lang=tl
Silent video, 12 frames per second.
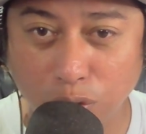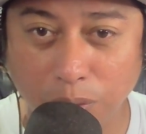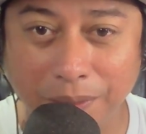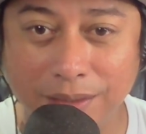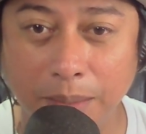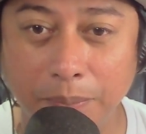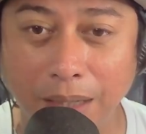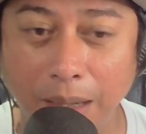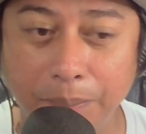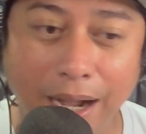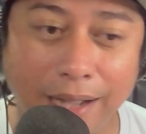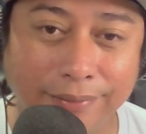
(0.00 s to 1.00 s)
tubig sa mga
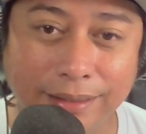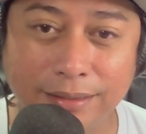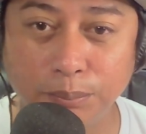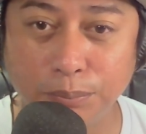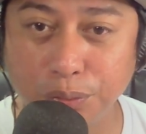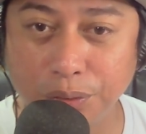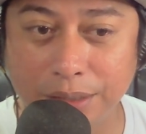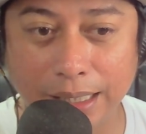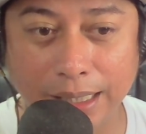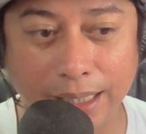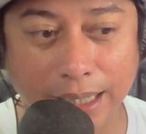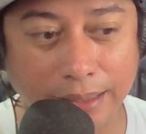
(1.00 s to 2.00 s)
batis,
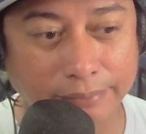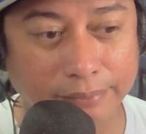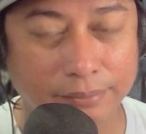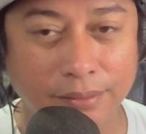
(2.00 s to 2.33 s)
musika yan.